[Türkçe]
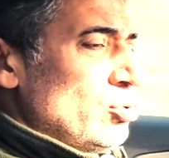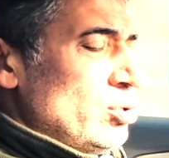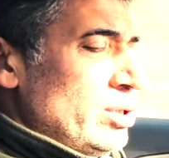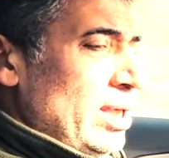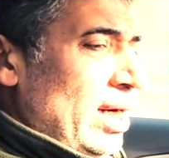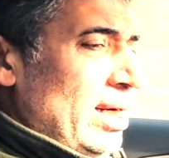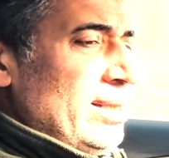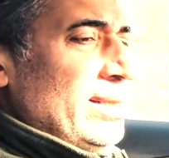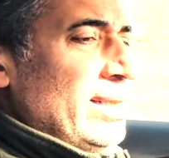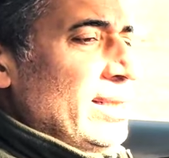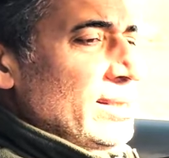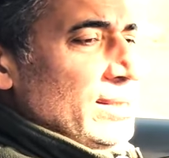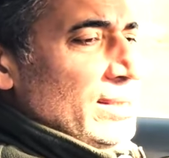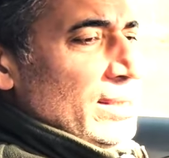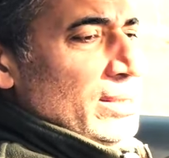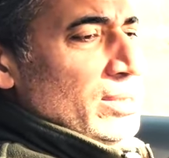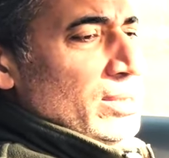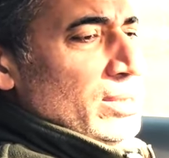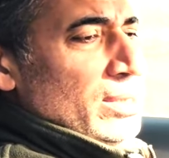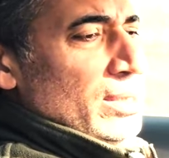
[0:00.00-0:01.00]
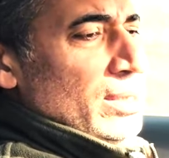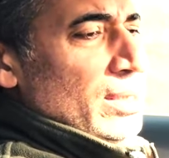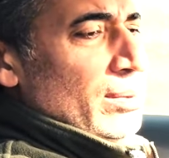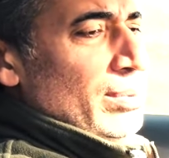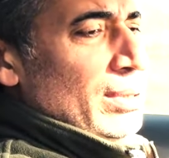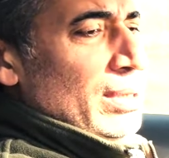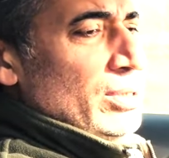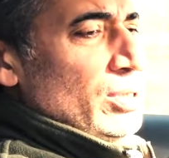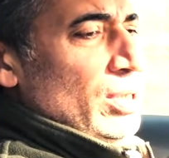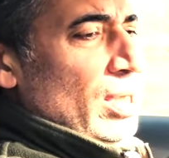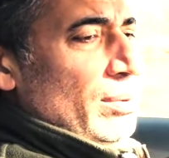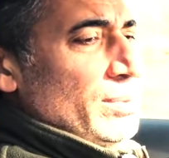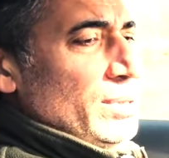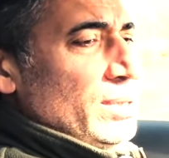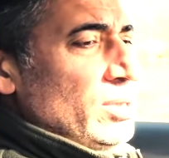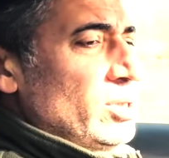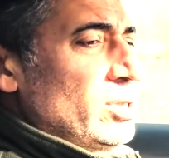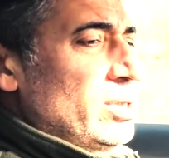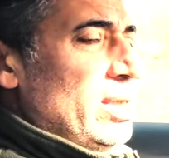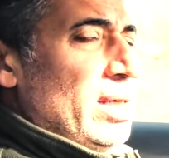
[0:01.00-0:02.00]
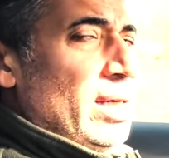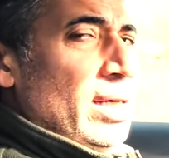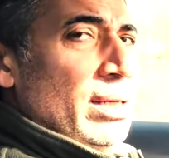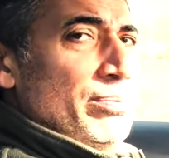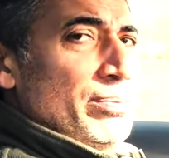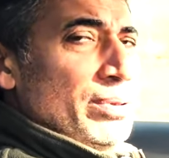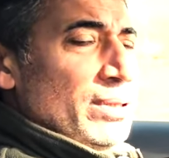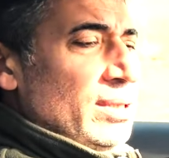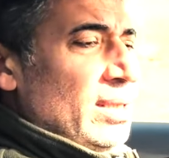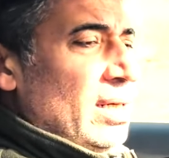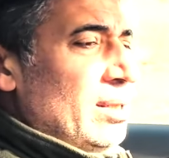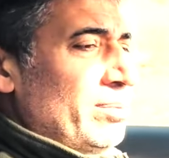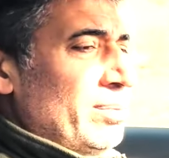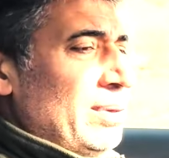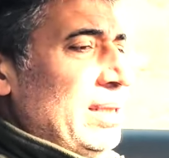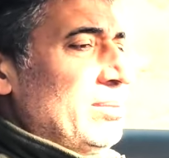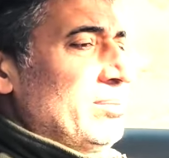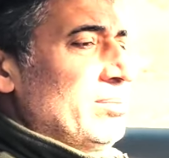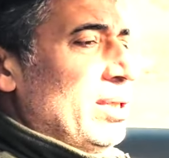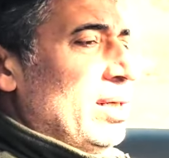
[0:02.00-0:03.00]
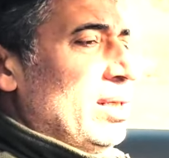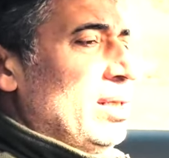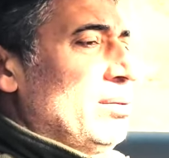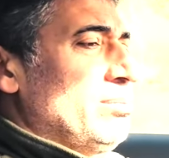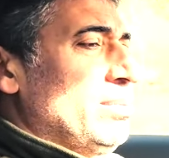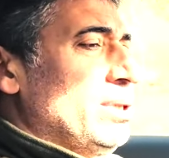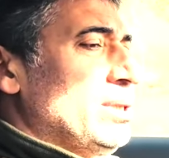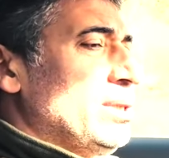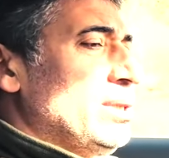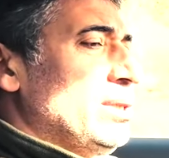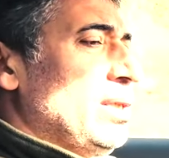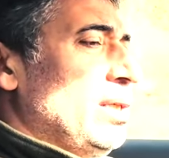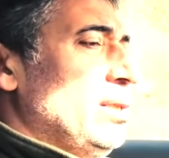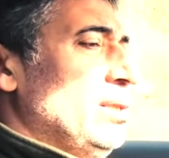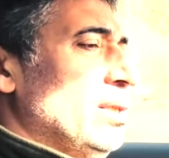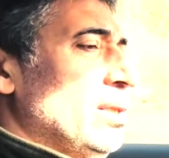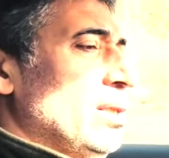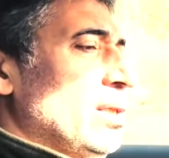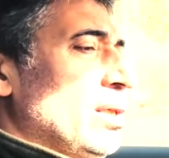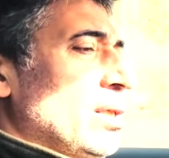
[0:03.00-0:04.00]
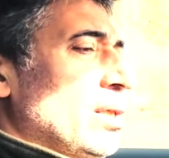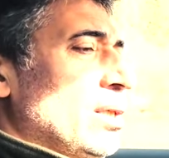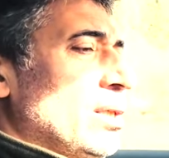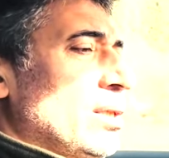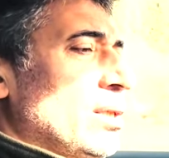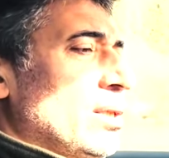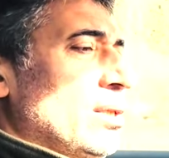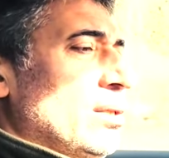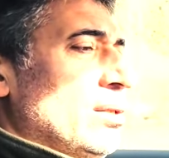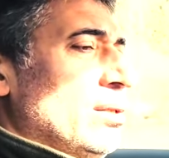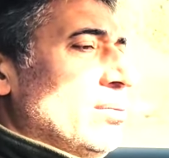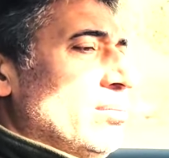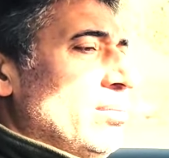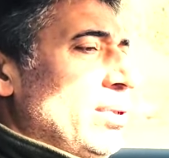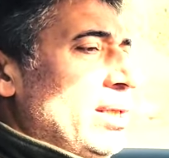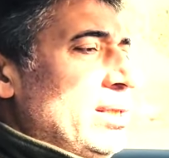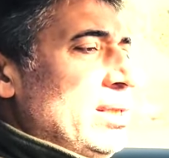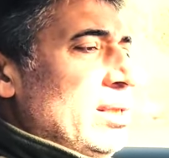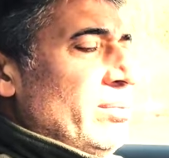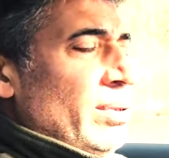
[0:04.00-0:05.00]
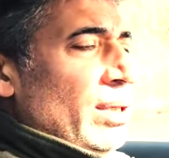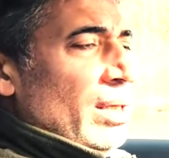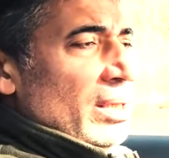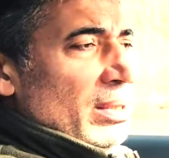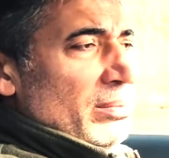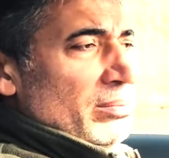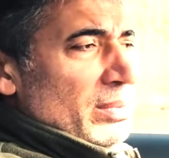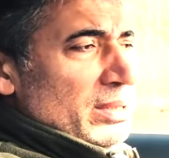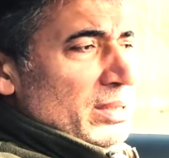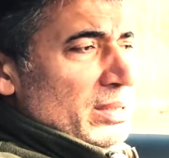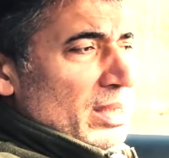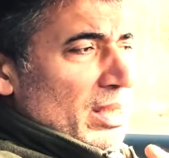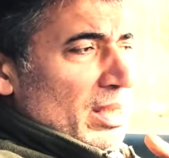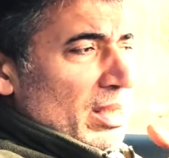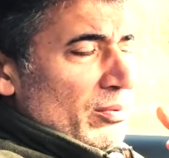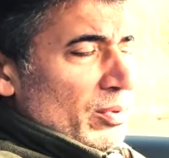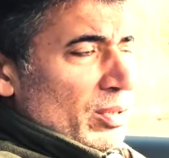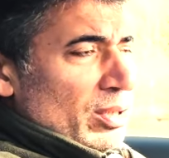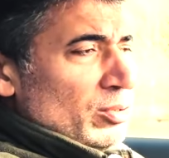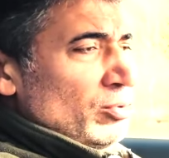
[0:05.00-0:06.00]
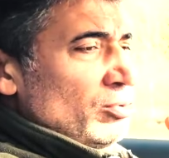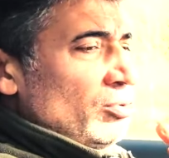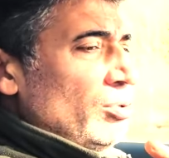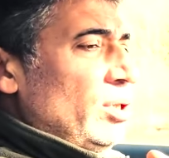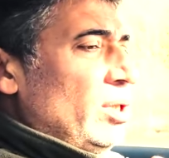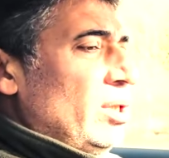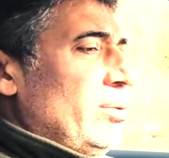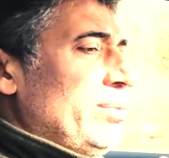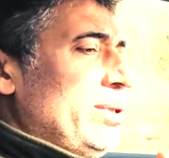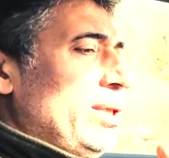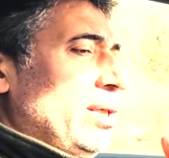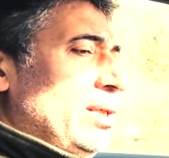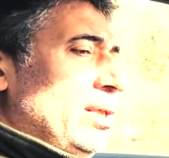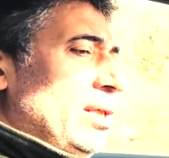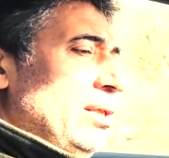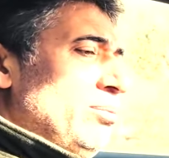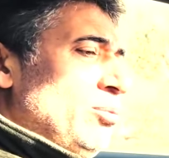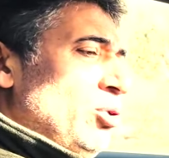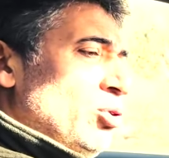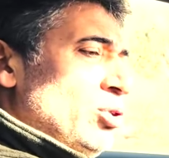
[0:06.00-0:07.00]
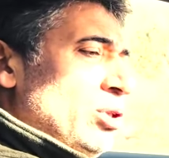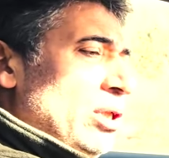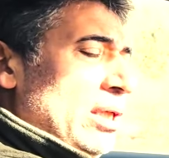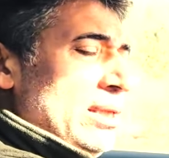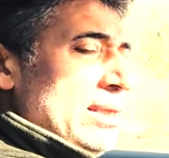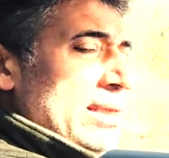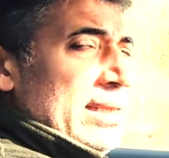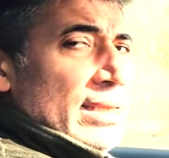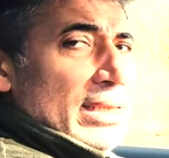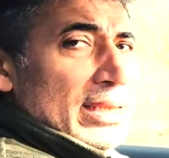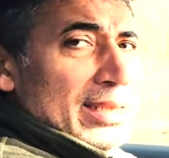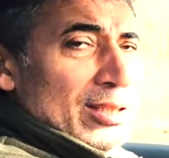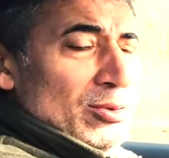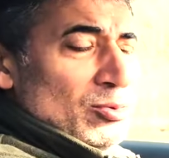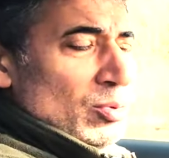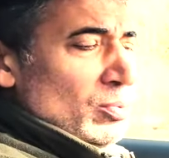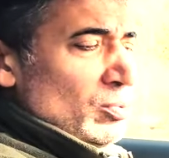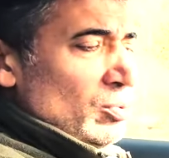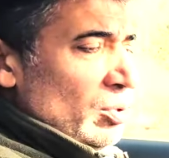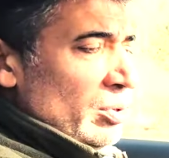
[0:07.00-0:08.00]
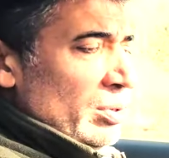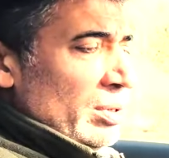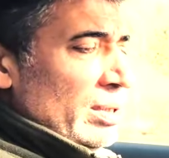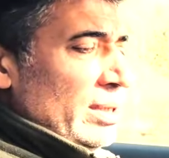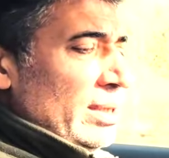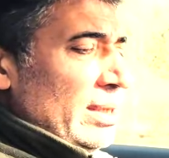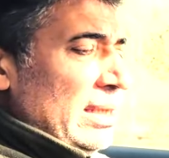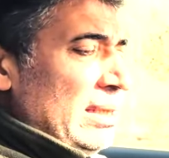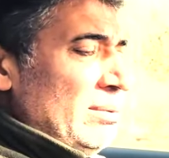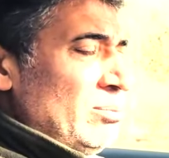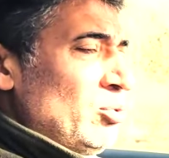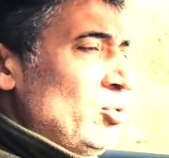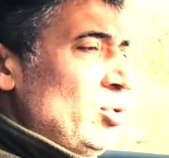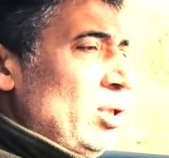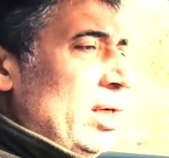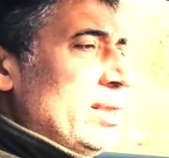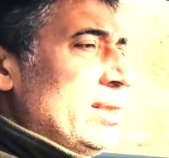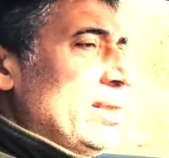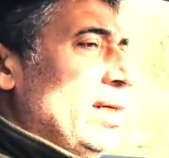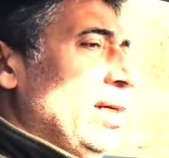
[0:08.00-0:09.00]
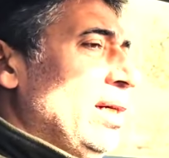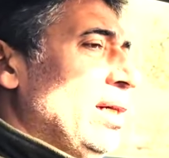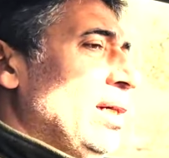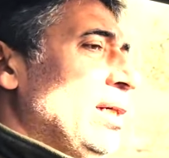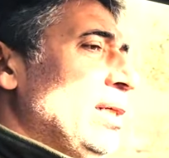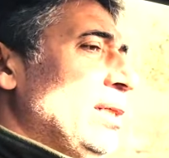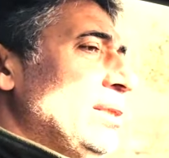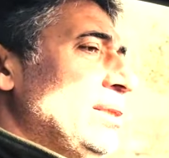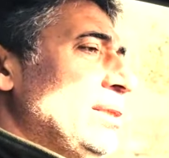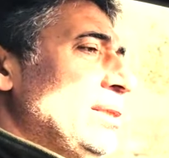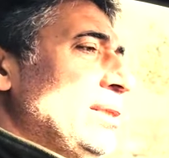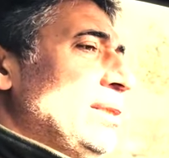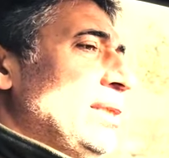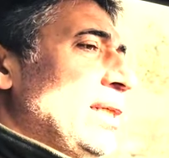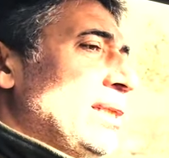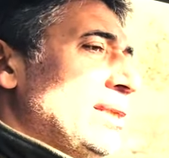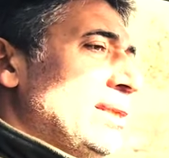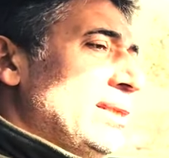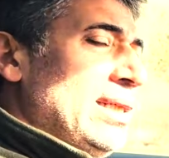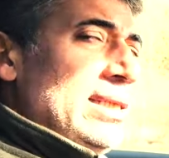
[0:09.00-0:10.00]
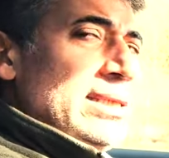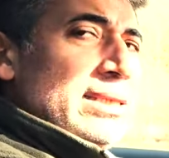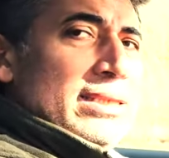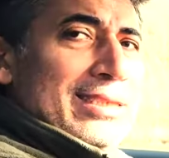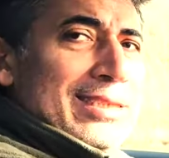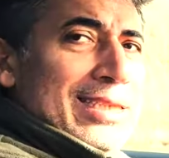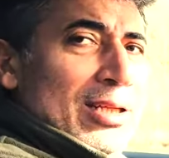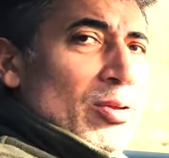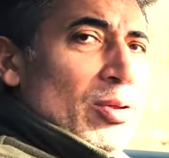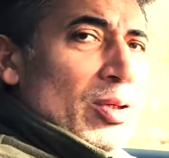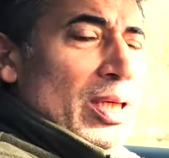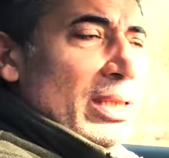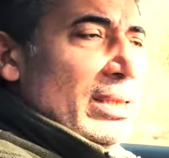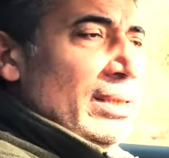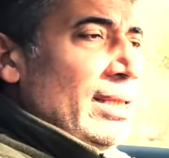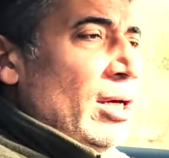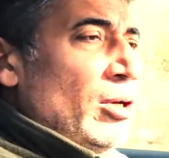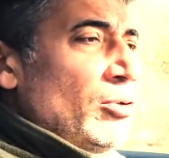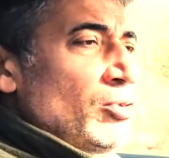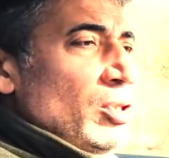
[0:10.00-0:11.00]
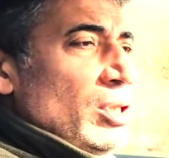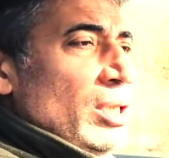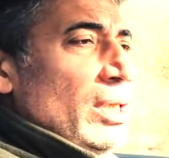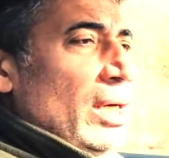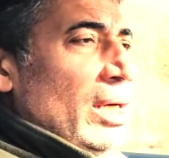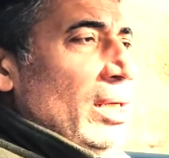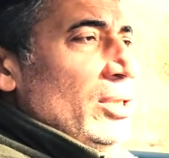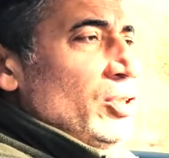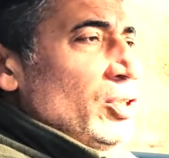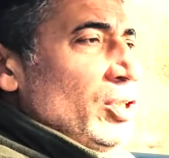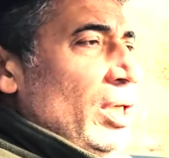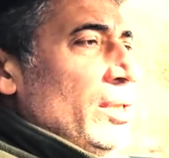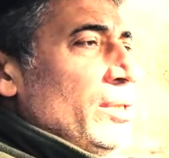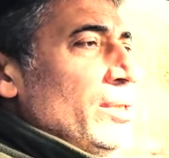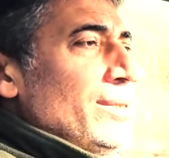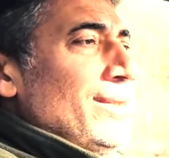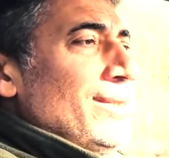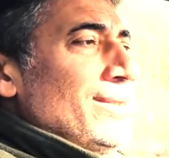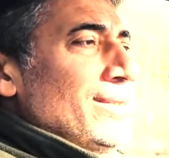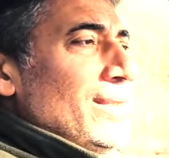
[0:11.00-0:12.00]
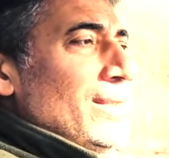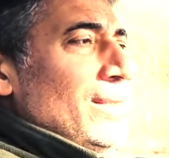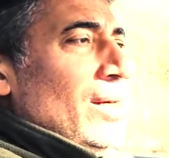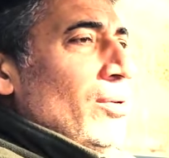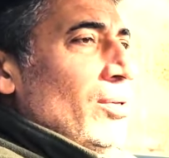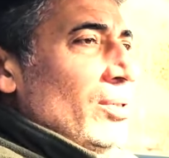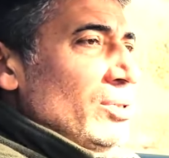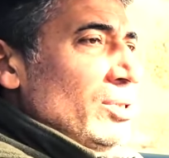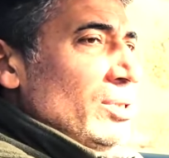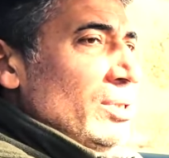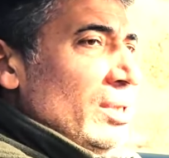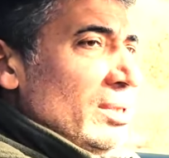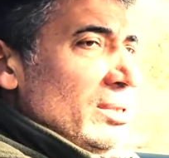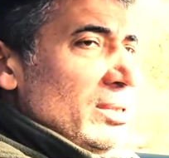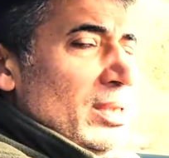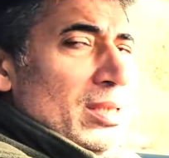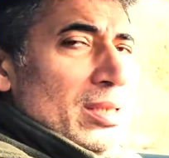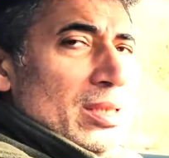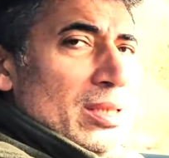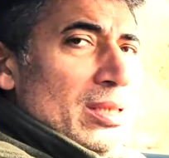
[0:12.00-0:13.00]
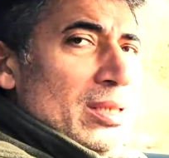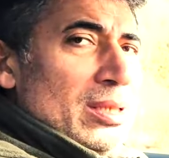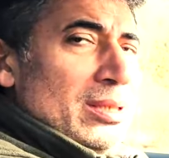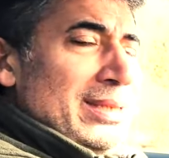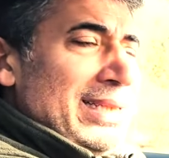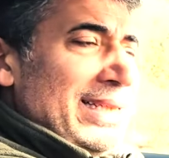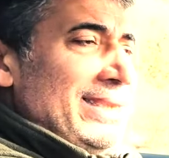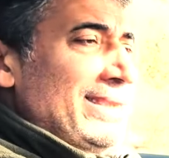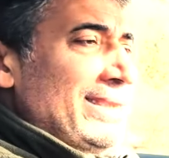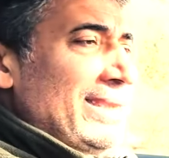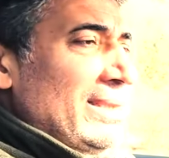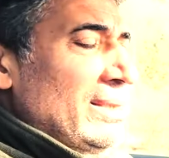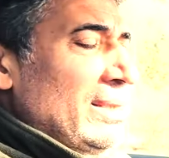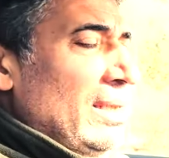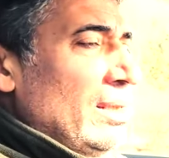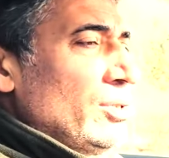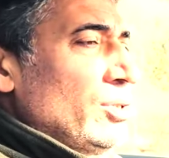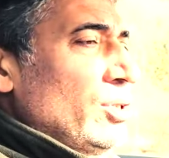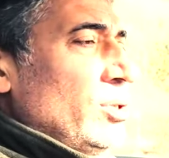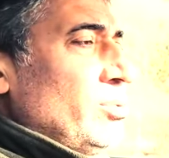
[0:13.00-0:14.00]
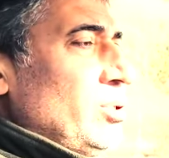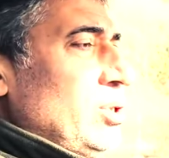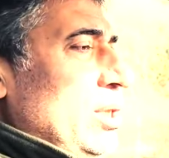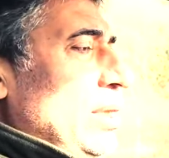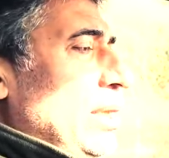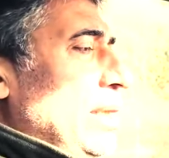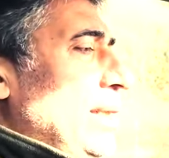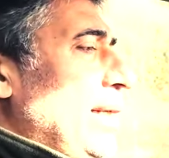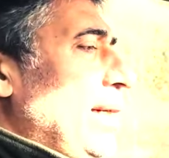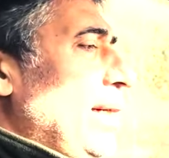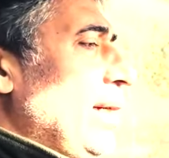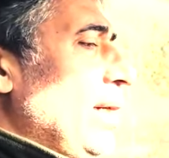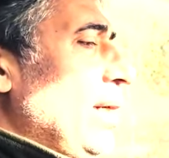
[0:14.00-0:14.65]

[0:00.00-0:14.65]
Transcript: yan destekçisi diyebileceğimiz işte Apple CarPlay'in bağlanmasından e, medya bağlanmasından, navigasyon aramaya, klima özelliklerine, radyo butonlarına kadar bunlar da size sezgisel olarak daha önceki alışkanlıklarınıza, davranışlarınıza e, destek sağlayacak bir şekilde